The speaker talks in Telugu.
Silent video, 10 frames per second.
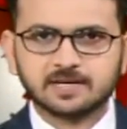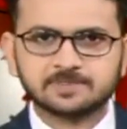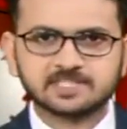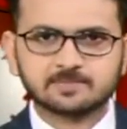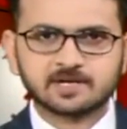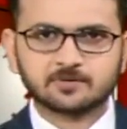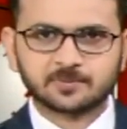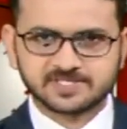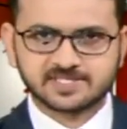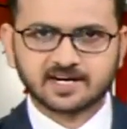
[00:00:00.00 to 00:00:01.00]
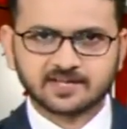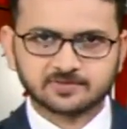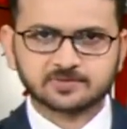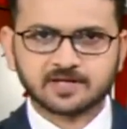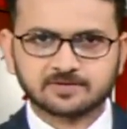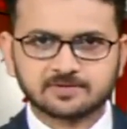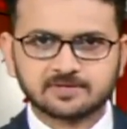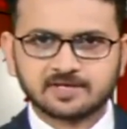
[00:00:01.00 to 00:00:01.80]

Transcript: తాపి ధర్మారావు పురస్కారాన్ని అందుకున్నారు